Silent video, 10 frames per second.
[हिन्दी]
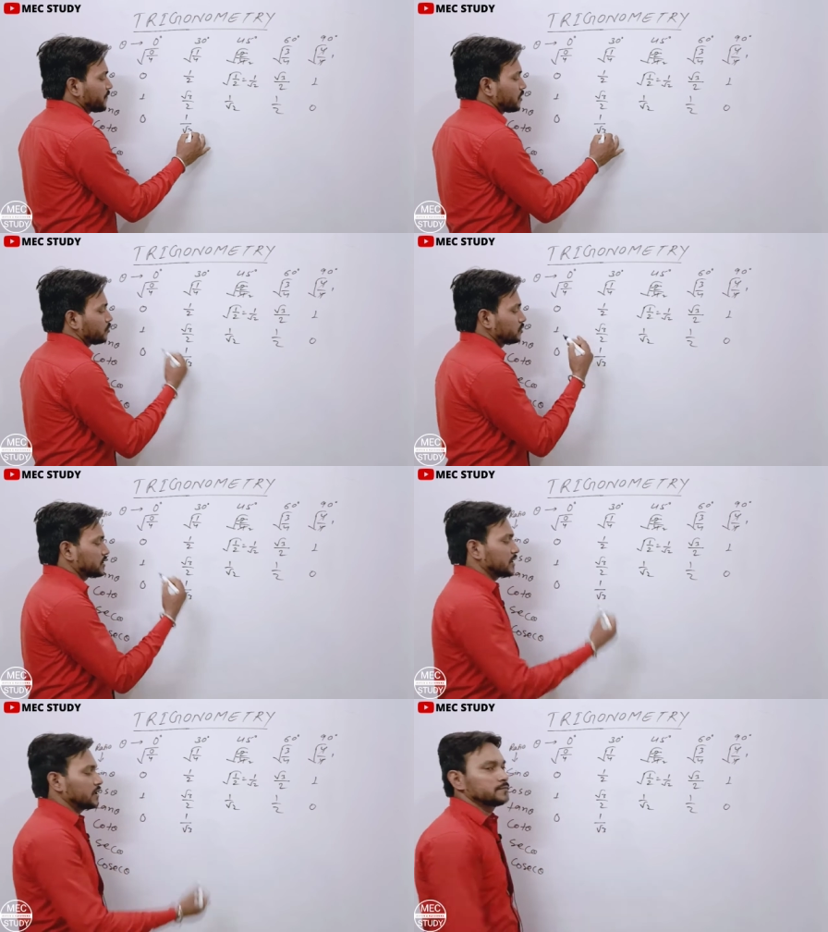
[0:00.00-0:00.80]
रूट
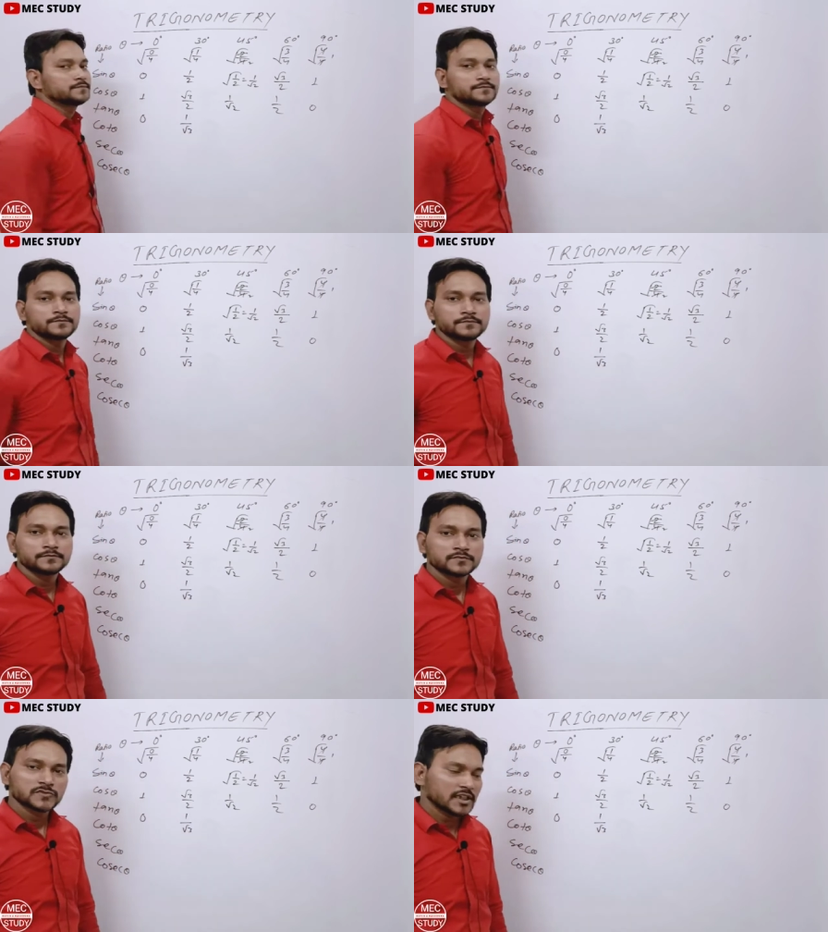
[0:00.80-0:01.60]
थ्री
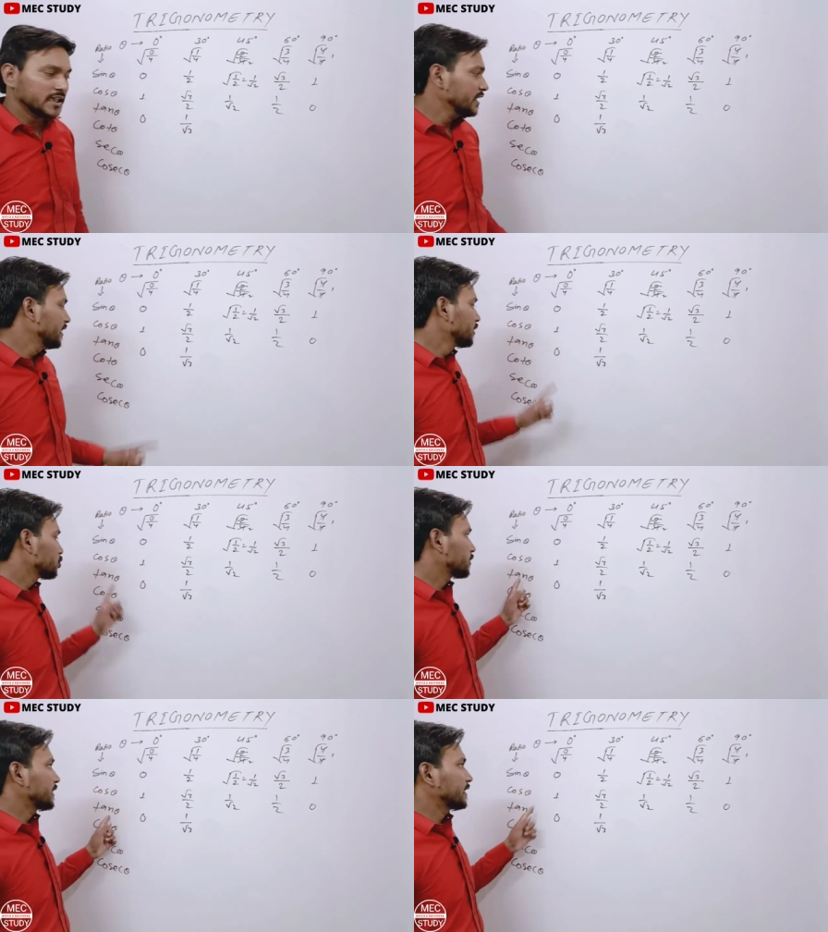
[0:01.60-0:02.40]
ठीक है तो
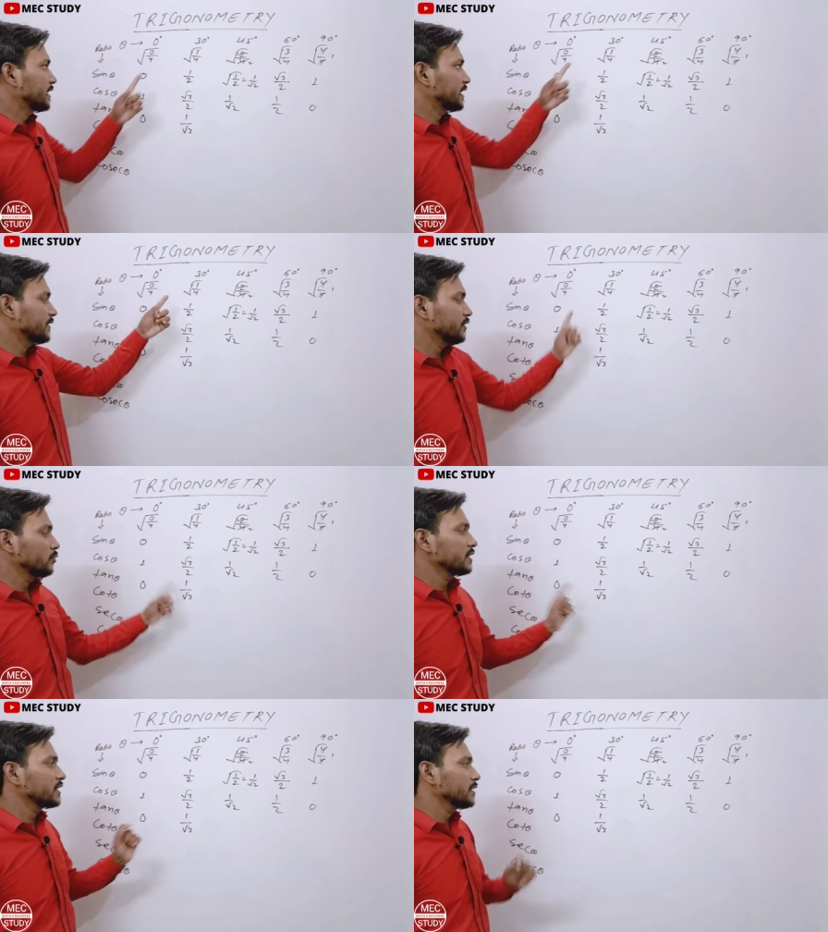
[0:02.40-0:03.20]
टेन थर्टी का वैल्यू
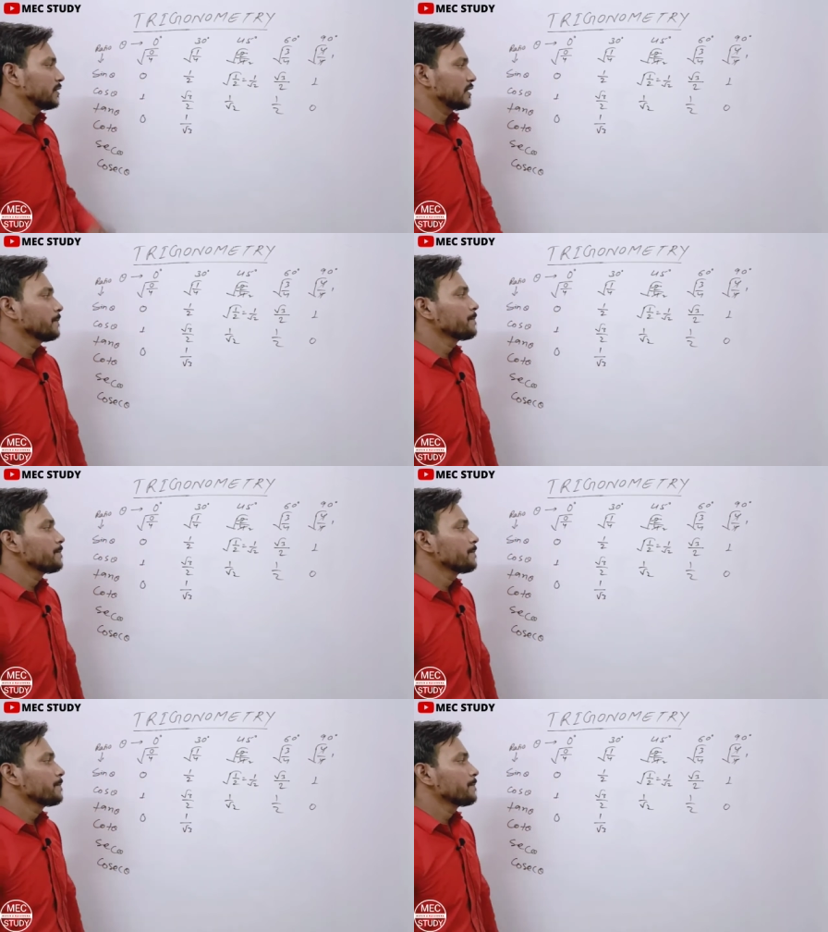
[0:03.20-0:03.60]
मिल गया हमारा